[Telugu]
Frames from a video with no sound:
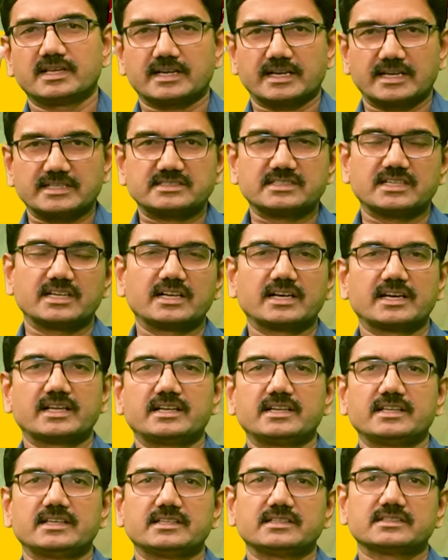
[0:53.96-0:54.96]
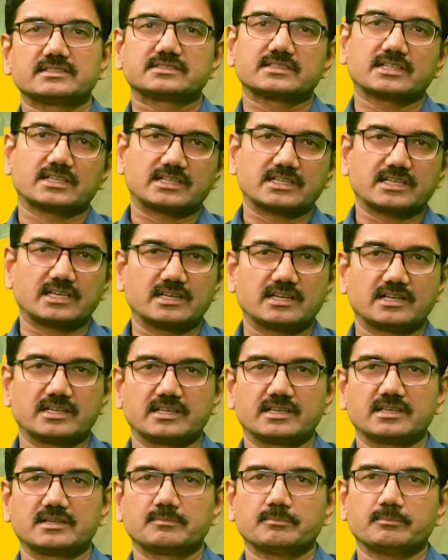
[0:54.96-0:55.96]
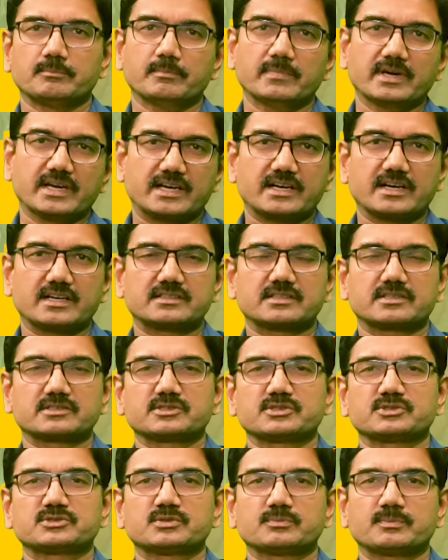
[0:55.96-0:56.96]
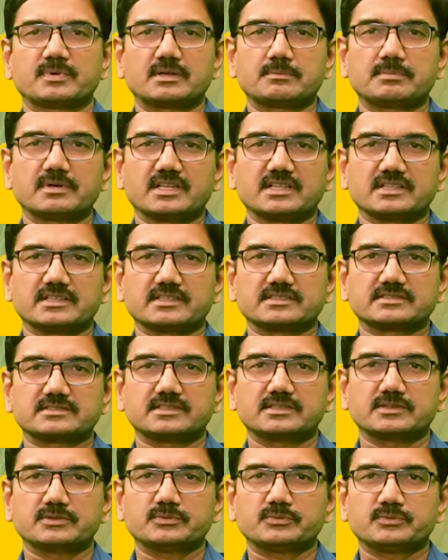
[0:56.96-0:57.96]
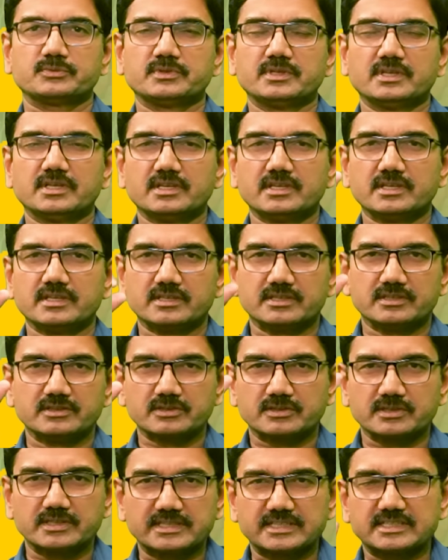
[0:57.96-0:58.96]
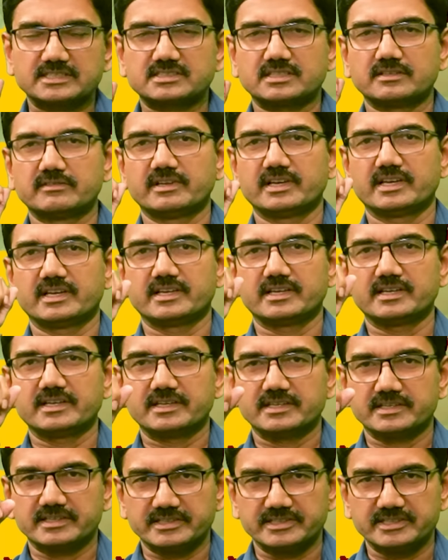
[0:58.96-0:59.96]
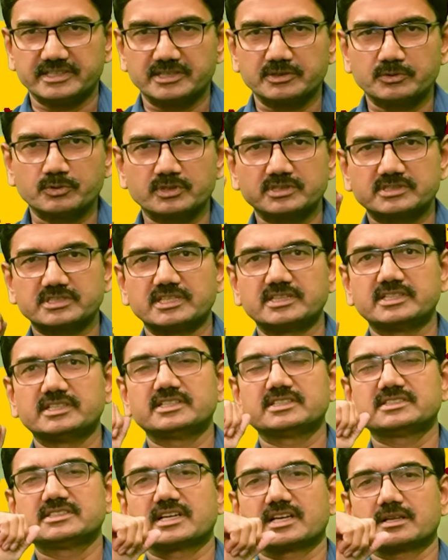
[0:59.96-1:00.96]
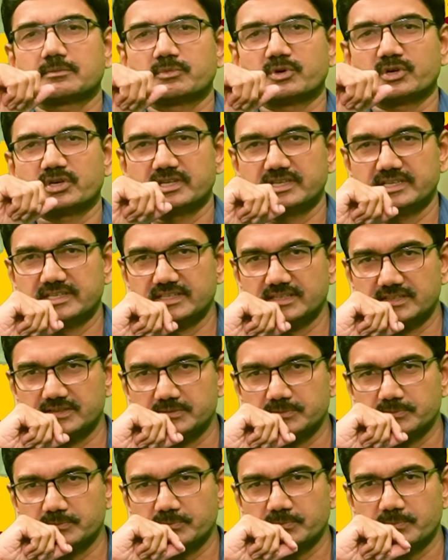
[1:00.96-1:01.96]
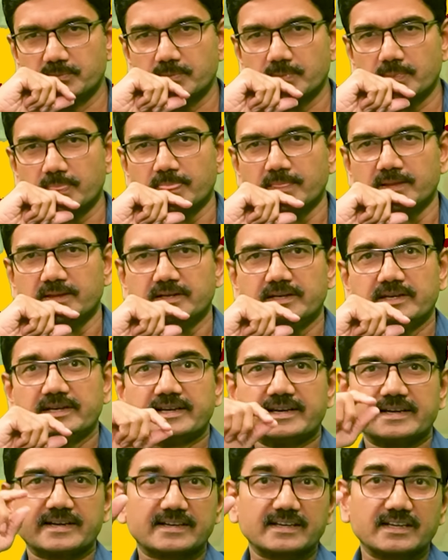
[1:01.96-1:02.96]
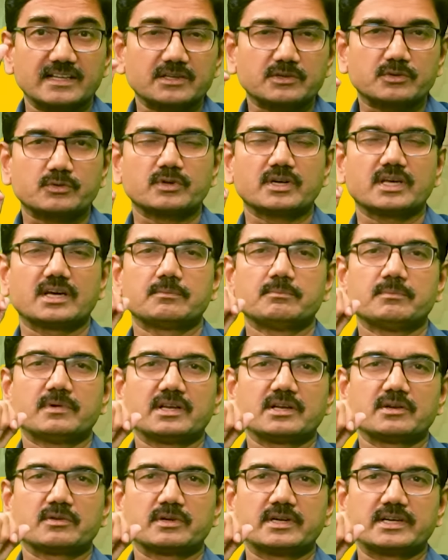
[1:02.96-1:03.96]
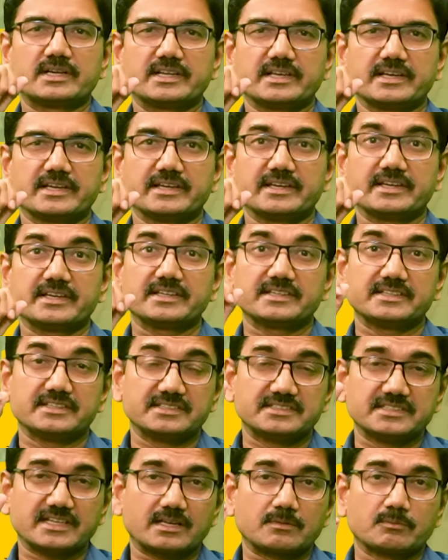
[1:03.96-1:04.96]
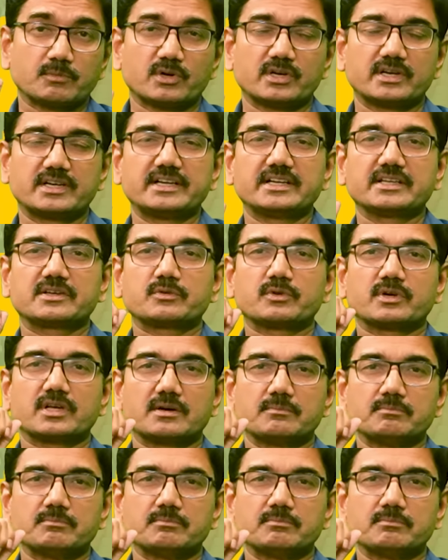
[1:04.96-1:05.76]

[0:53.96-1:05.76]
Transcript: రాజ్యాంగాన్ని చట్టాలని బేఖాతరు చేస్తూ పరిపాలన చేస్తాడు ఇందుకు నిదర్శనమే ఈ ఎడుగురి సంధింటి జగన్మోహన్ రెడ్డి గారు హిట్లర్కి కూడా అభిమానులు ఉన్నట్టే ఈ జగన్మోహన్ రెడ్డికి కూడా